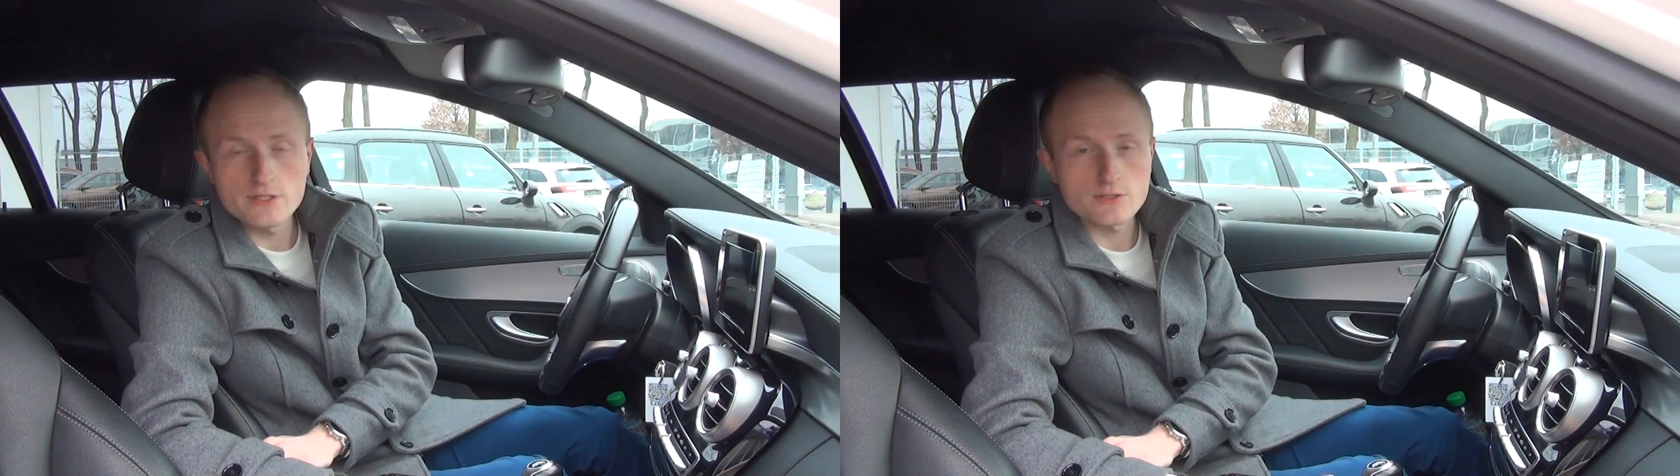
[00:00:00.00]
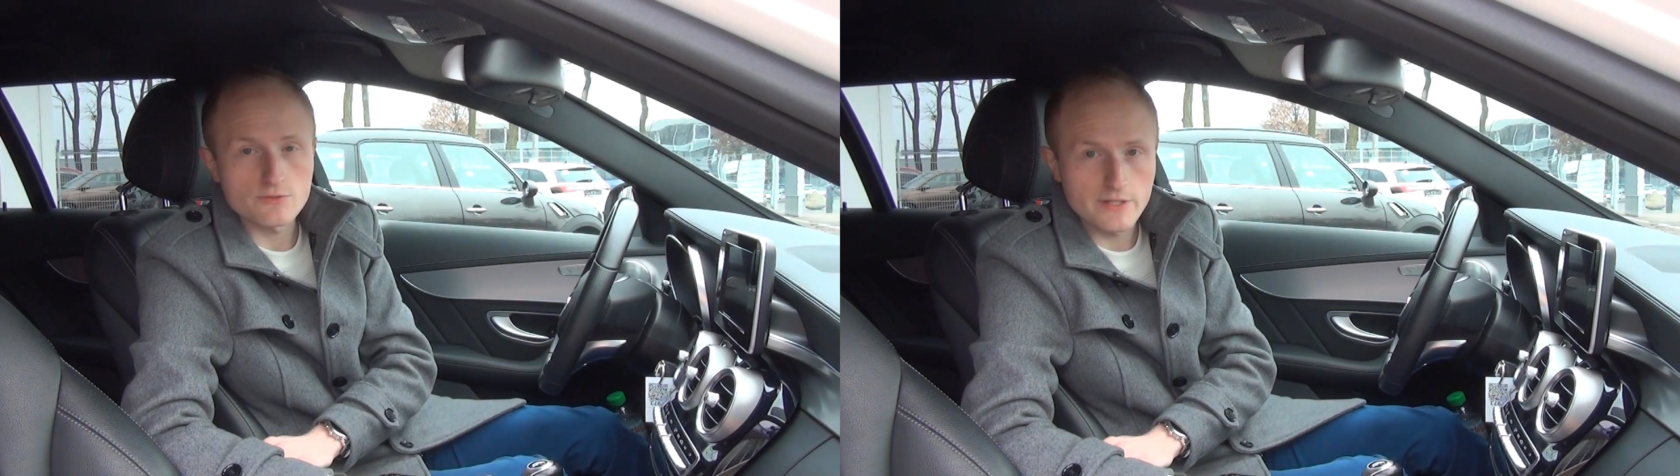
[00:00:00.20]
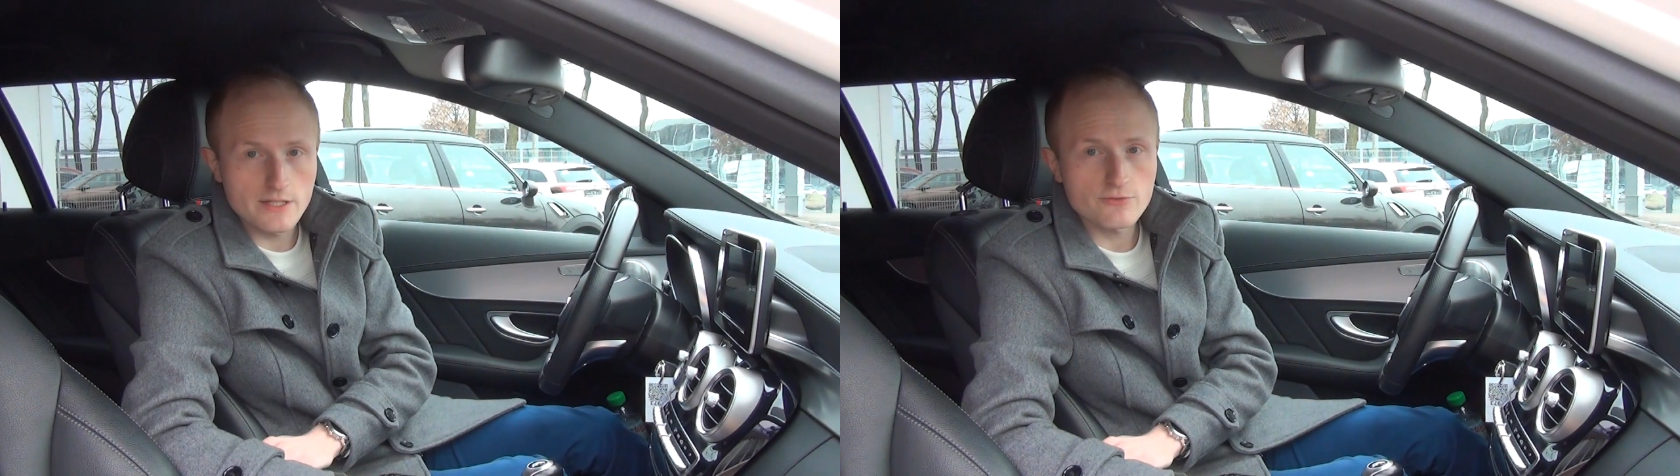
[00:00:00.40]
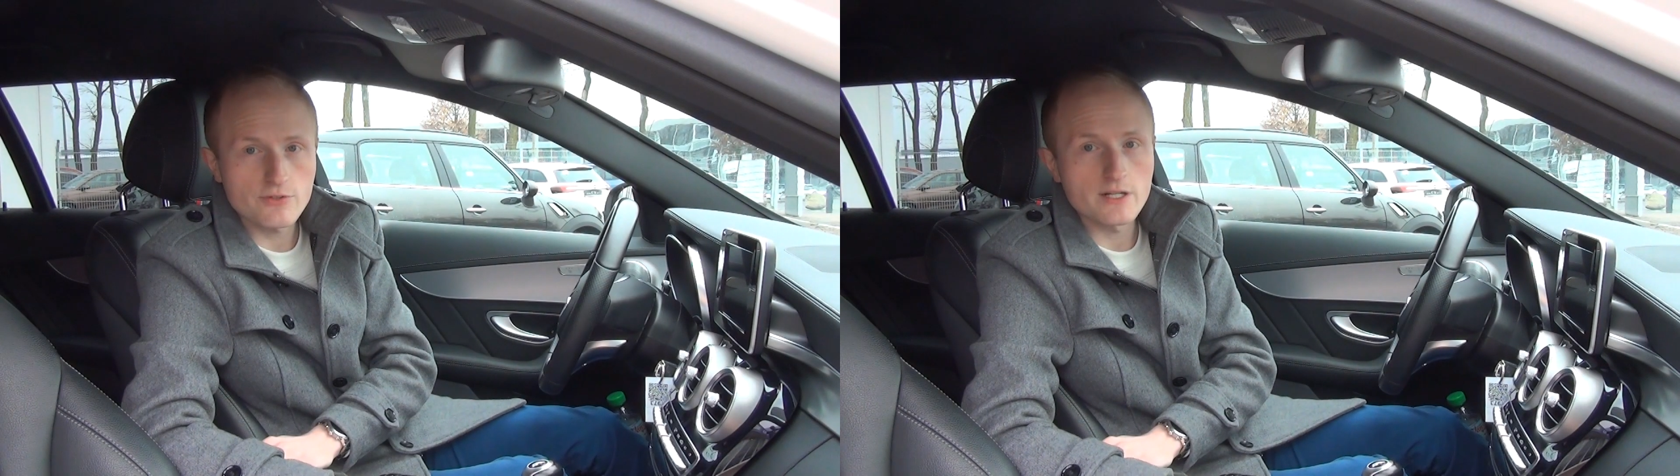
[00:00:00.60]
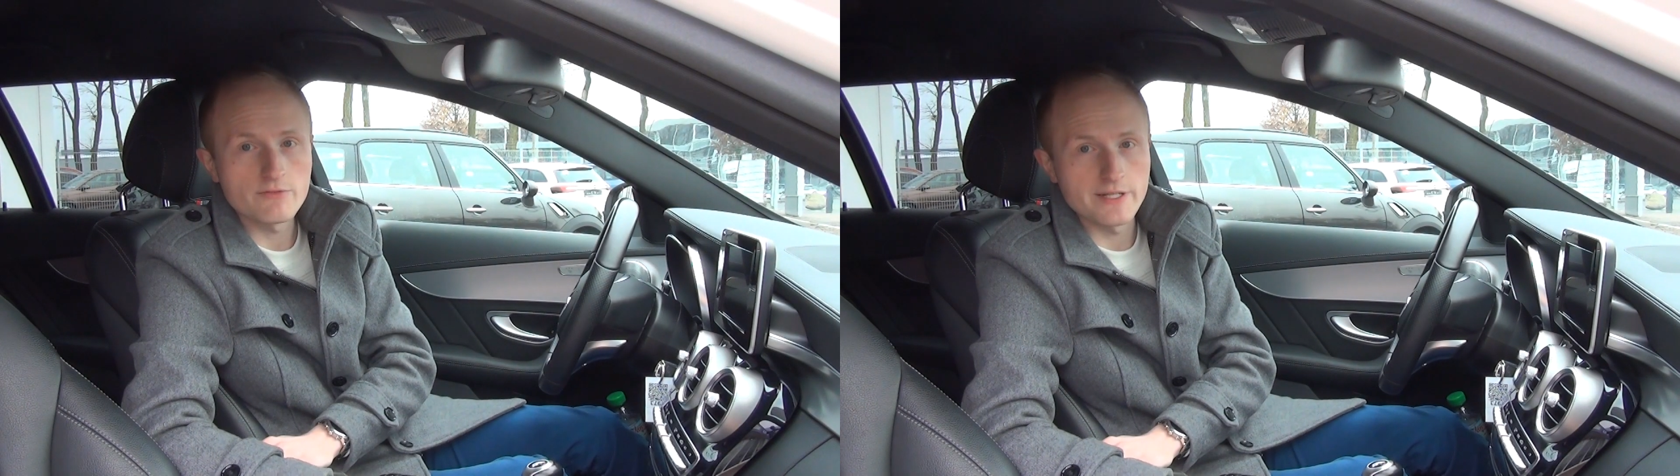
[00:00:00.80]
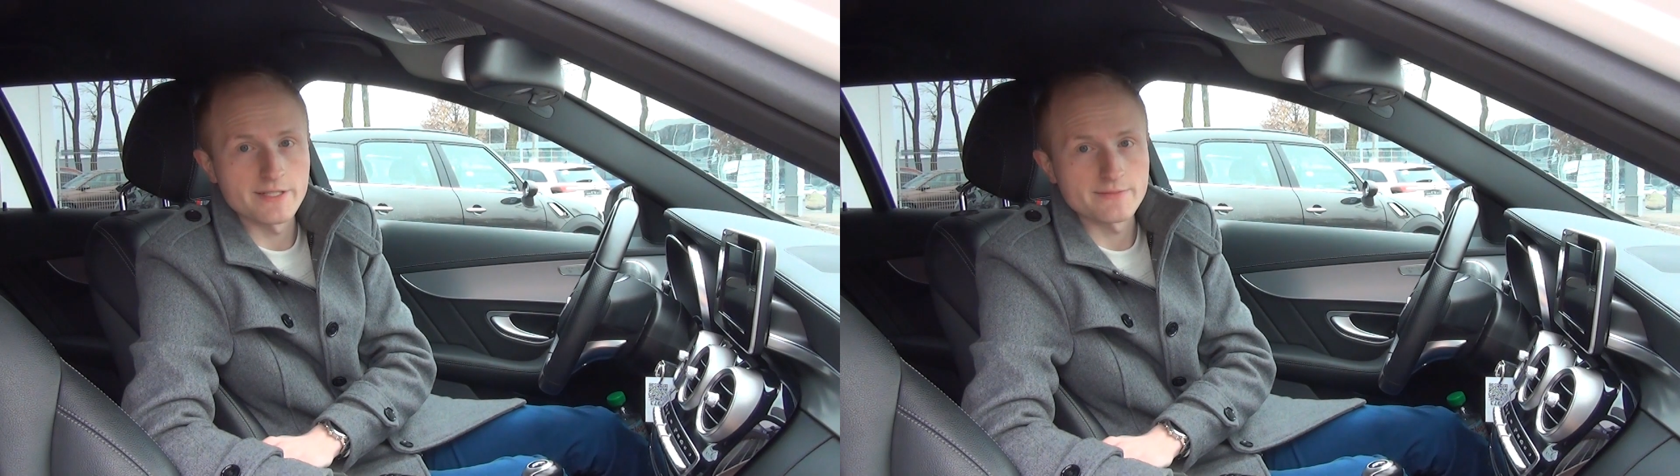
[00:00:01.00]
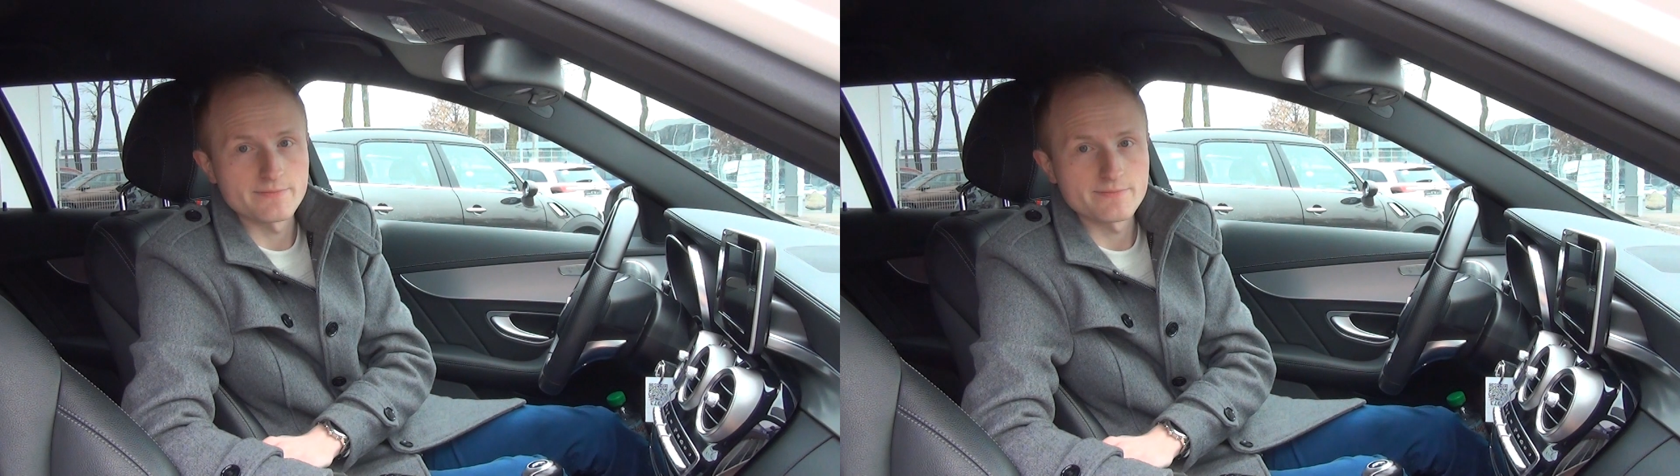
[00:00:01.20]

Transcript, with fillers: ich das auf jeden Fall wählen.